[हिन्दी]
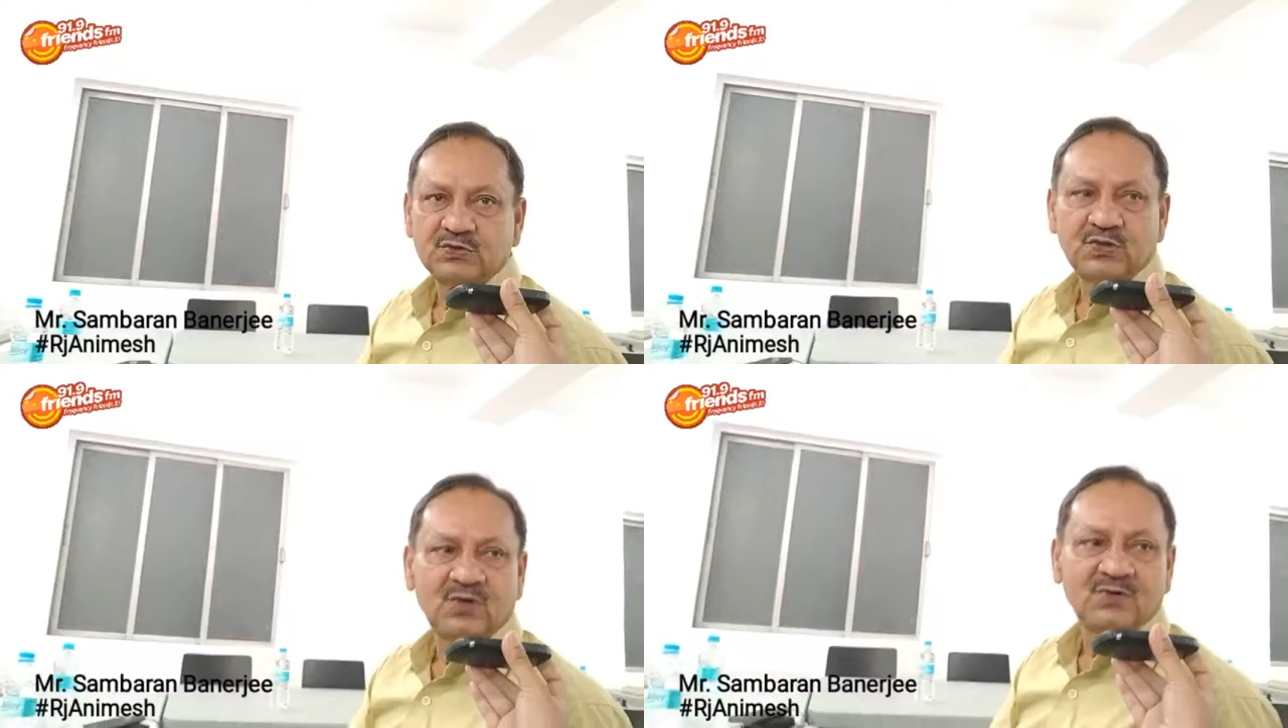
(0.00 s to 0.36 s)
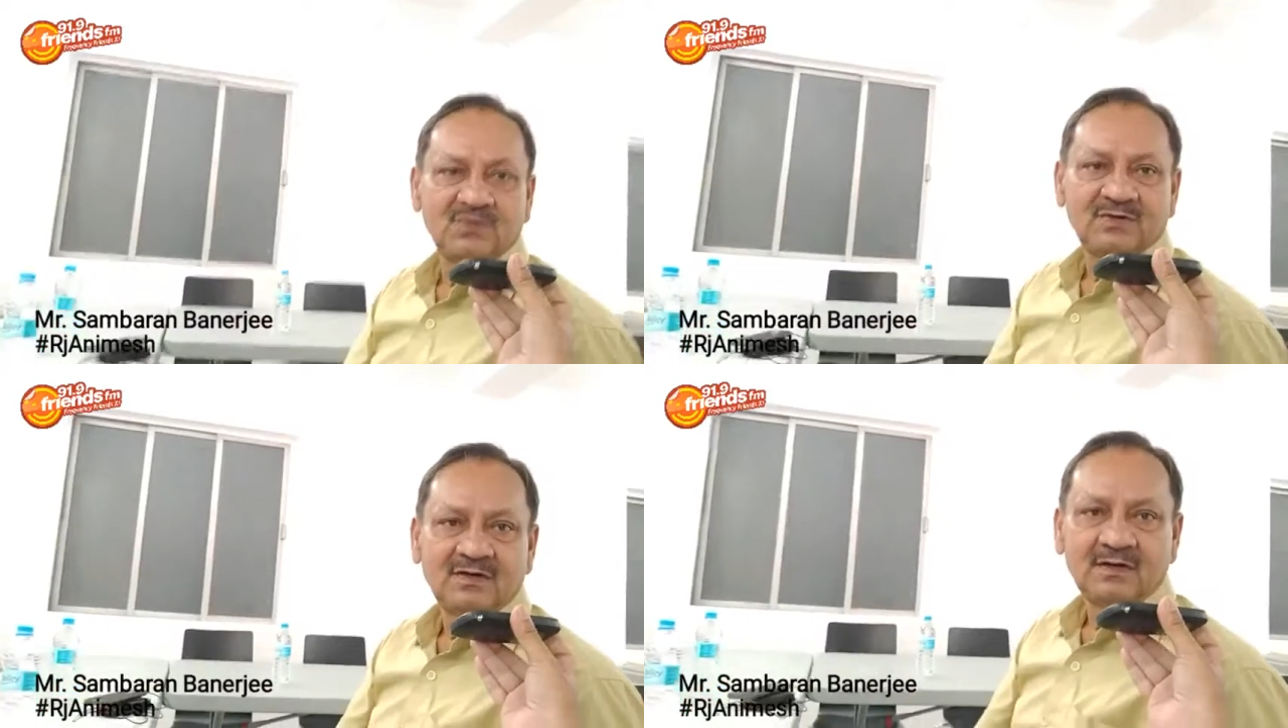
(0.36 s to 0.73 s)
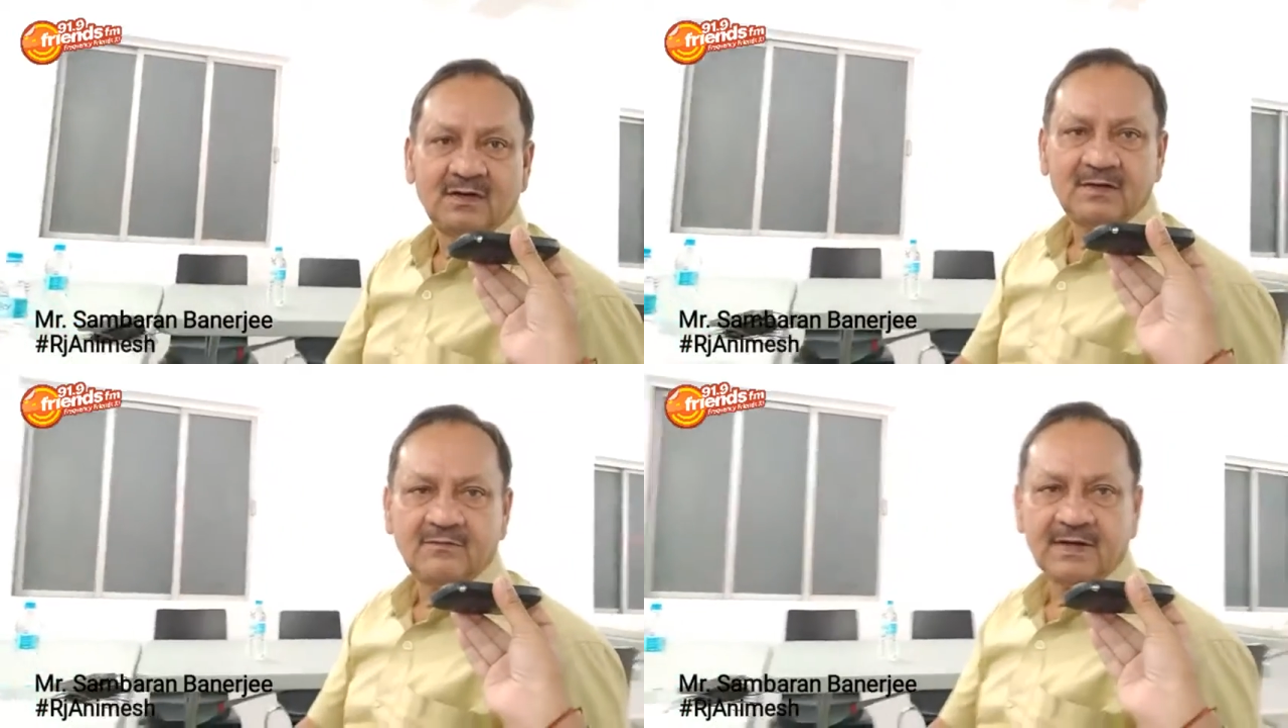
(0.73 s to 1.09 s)

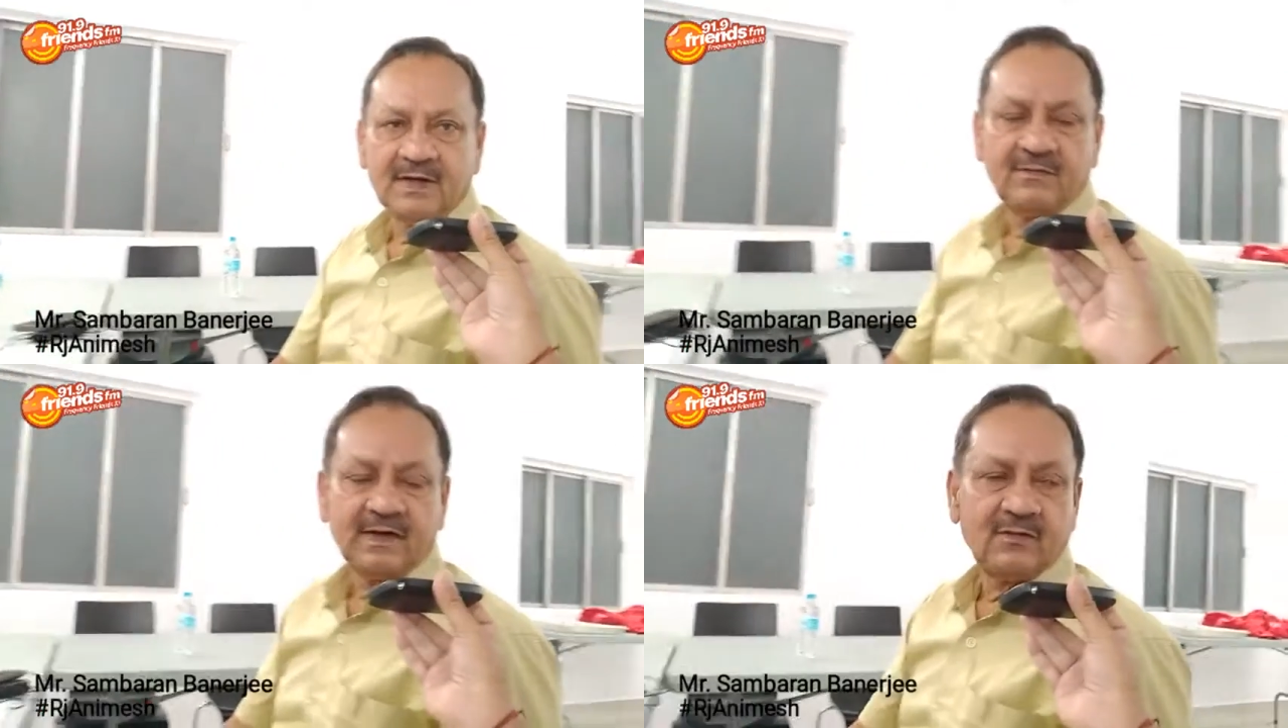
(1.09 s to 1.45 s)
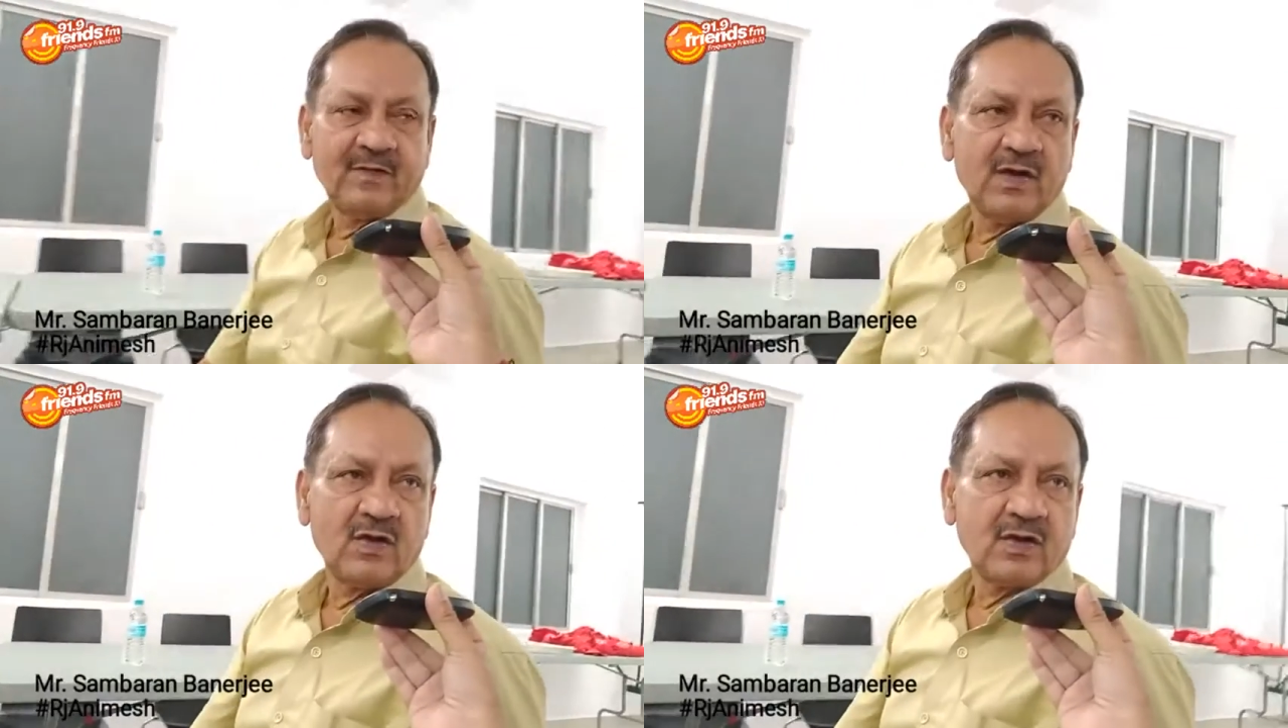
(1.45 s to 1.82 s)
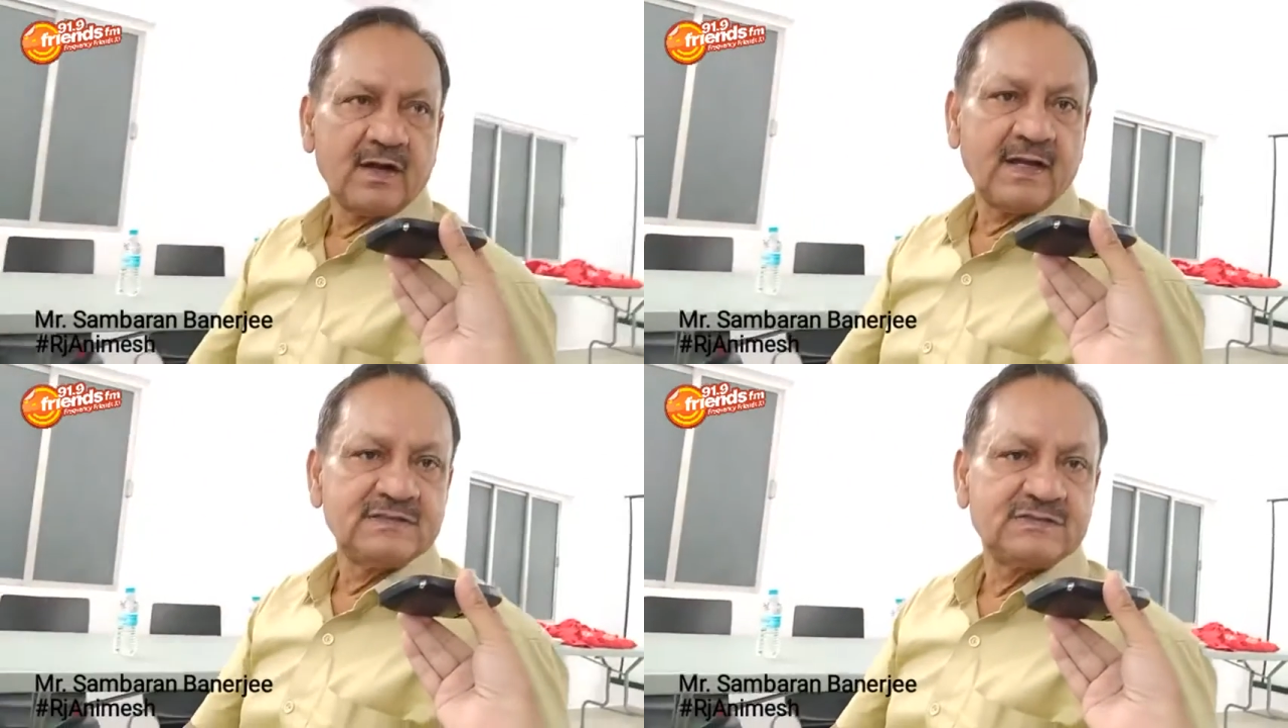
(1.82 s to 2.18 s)
very, very well
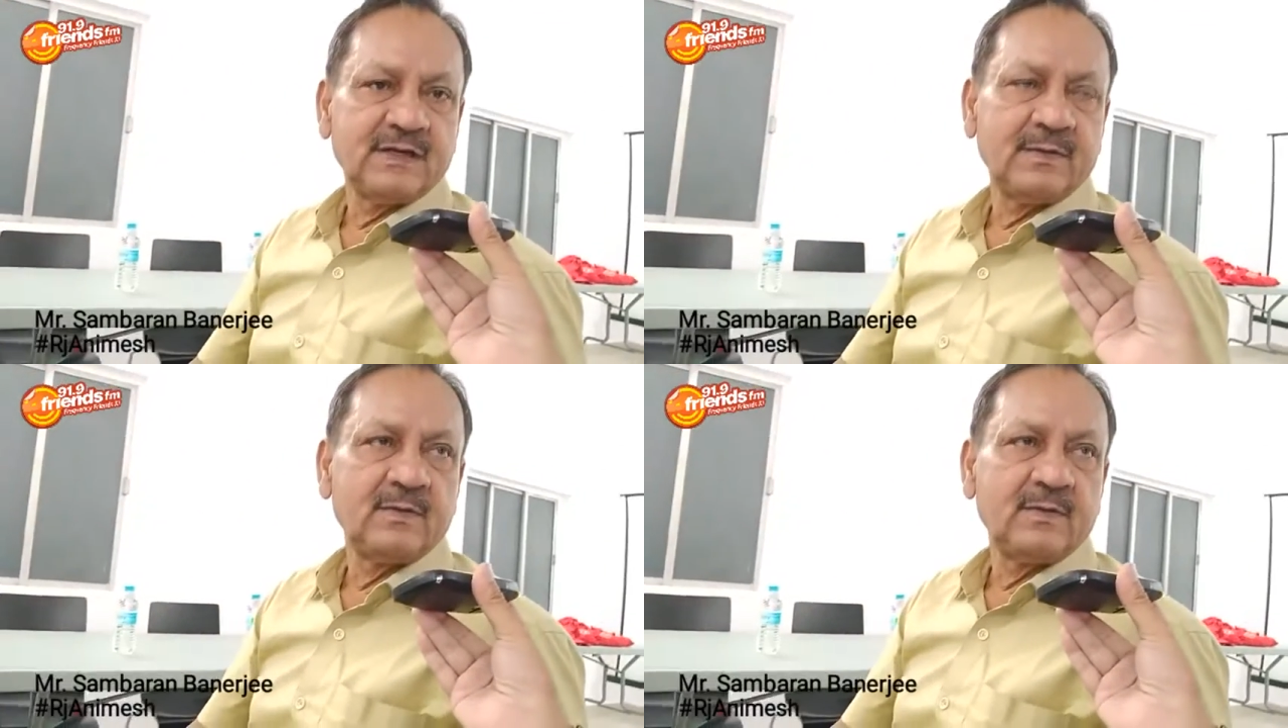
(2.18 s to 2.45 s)
organized